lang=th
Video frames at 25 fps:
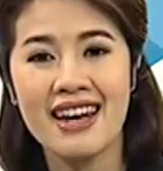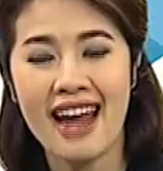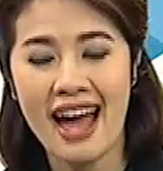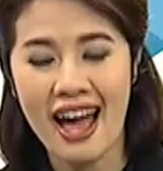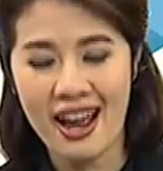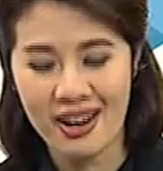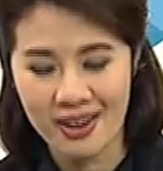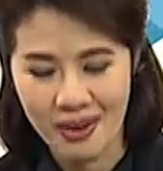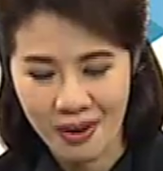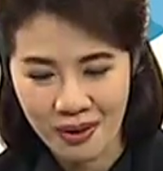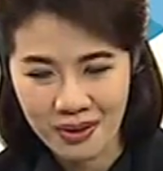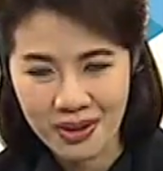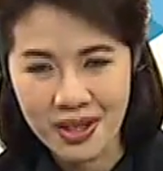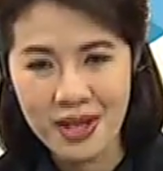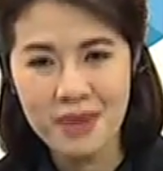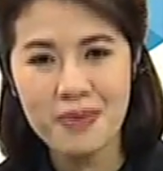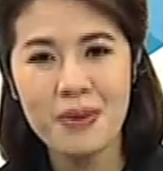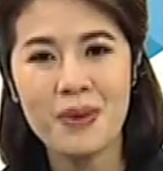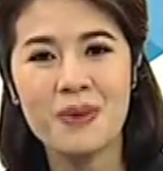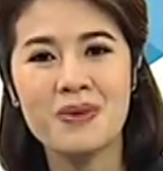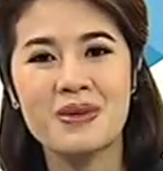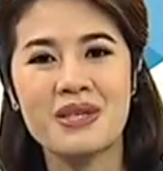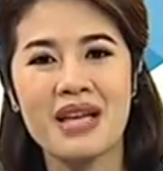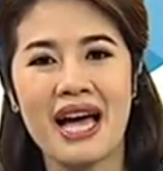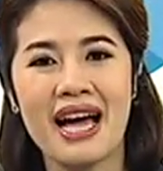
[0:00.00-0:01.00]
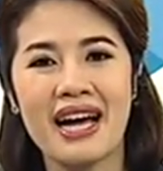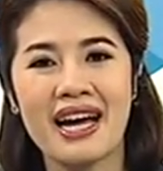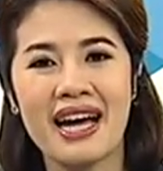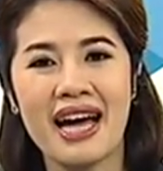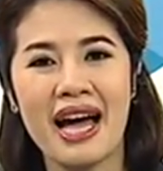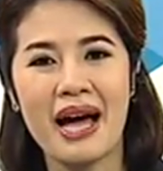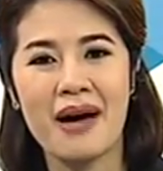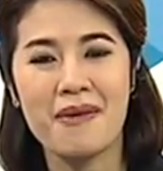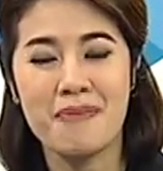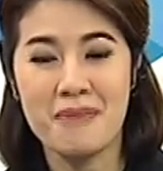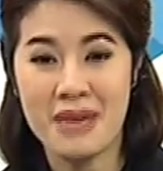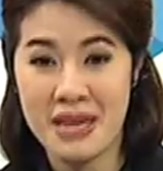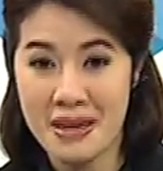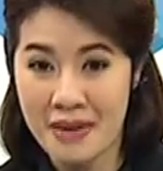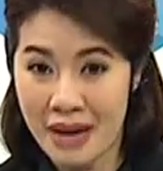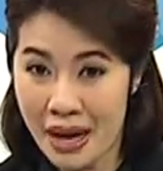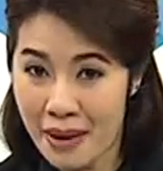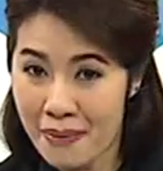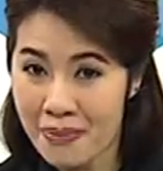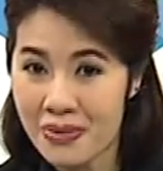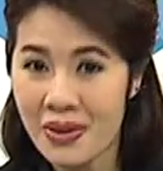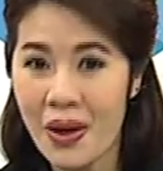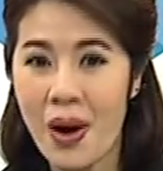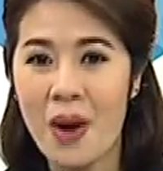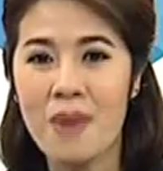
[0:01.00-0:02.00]
ทางดรพงศักดิ์ค่ะ มี
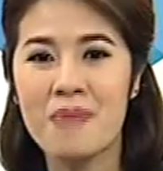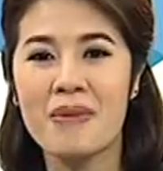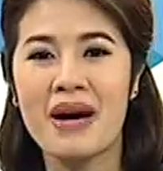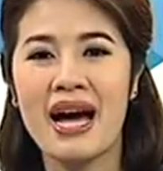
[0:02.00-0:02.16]
คำตอบ